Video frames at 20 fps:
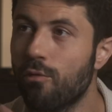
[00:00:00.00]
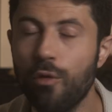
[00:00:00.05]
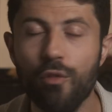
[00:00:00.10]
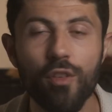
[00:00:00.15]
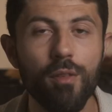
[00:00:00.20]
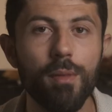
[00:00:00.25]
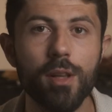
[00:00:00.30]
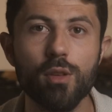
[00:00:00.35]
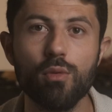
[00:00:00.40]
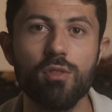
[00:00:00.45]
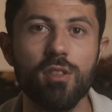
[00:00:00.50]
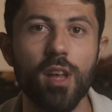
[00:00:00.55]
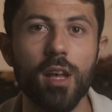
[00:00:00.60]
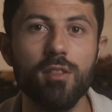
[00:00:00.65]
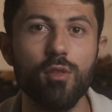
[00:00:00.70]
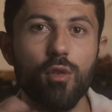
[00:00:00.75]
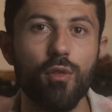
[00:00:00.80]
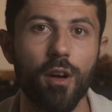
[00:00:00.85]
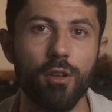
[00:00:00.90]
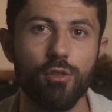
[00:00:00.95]
Vous filmez tout ça,
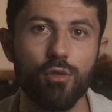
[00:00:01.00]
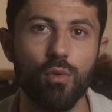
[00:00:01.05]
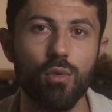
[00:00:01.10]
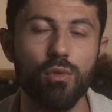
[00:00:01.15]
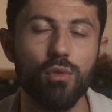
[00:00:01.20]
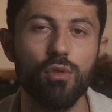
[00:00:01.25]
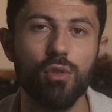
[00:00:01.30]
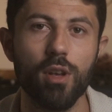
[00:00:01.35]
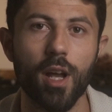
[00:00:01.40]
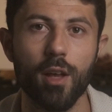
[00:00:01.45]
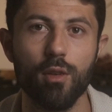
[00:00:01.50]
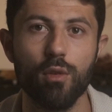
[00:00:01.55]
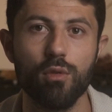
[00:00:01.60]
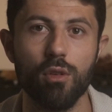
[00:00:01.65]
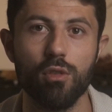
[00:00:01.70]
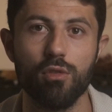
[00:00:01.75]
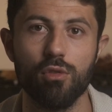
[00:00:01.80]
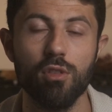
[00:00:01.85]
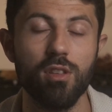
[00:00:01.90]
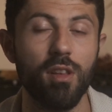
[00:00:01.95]
ça vous fera du contenu sur les réseaux
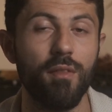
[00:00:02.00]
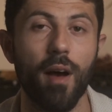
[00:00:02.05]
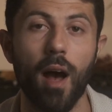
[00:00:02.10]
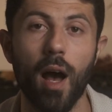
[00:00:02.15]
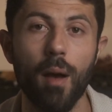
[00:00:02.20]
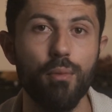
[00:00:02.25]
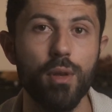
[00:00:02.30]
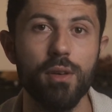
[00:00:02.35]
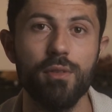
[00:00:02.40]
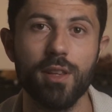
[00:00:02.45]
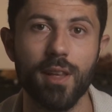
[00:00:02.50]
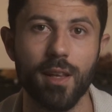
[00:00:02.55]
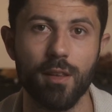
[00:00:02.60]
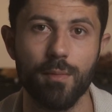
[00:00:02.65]
sociaux, ça va appuyer votre